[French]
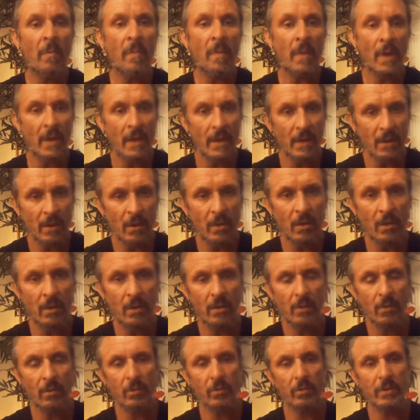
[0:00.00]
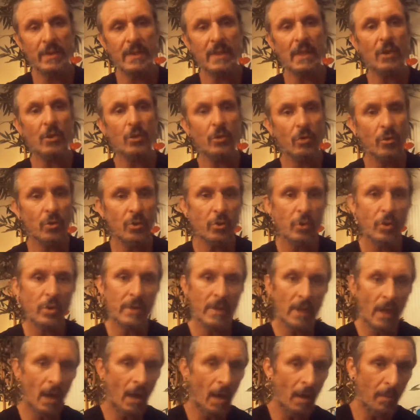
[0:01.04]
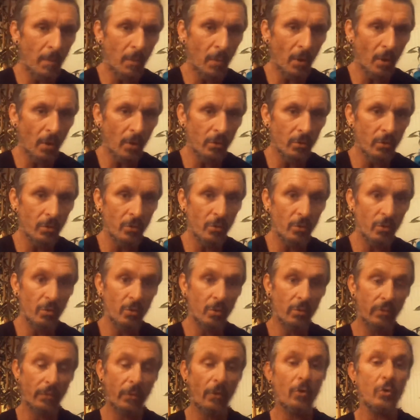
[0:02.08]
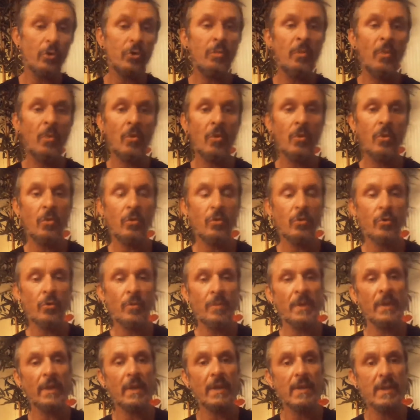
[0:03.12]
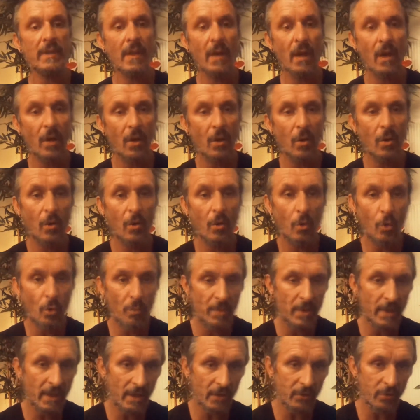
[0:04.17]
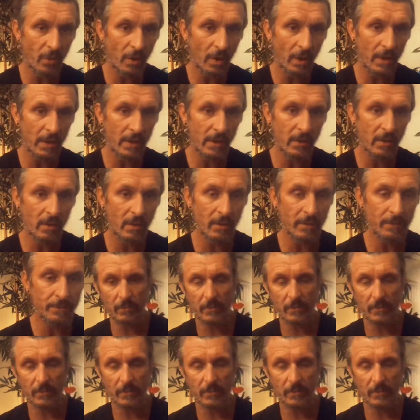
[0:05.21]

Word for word: mais euh, sachant ce que ça apporte, euh, franchement, je mettrais ça obligatoire à l'école.